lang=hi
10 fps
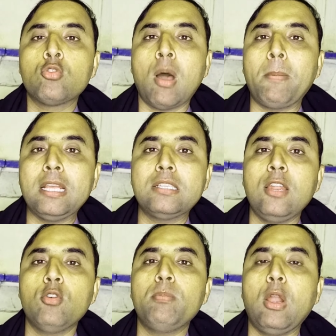तो आप
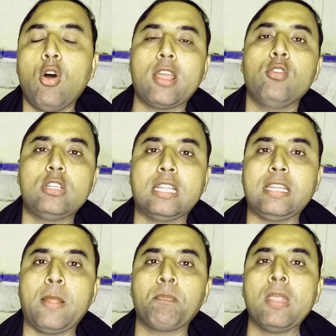इजिली उनमें लॉग इन हो
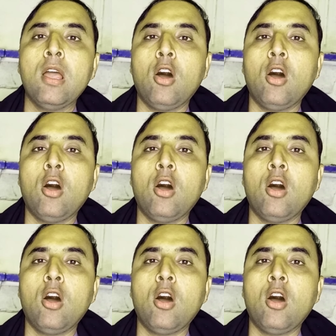जाते हैं